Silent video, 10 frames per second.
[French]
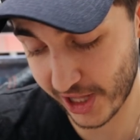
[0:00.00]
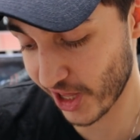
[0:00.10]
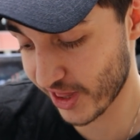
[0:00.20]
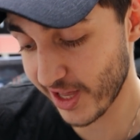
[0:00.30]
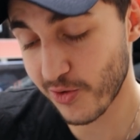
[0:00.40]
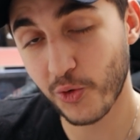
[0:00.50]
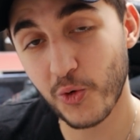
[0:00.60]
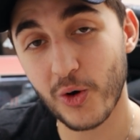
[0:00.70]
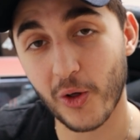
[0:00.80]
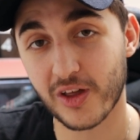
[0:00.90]
J'ai acheté du
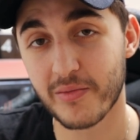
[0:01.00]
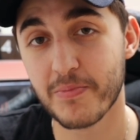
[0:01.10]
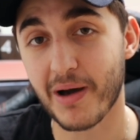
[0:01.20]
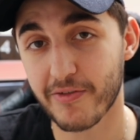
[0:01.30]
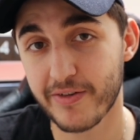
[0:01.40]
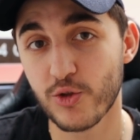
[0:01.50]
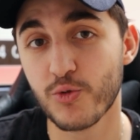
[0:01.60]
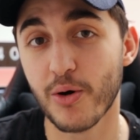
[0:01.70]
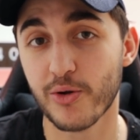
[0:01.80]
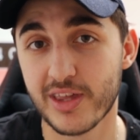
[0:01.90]
coup l'ensemble parfait du
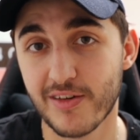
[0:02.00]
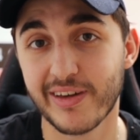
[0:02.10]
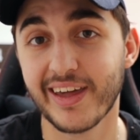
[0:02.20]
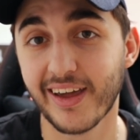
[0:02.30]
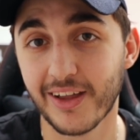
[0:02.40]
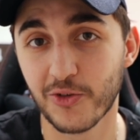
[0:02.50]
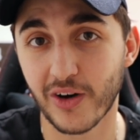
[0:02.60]
sportif kéké, tu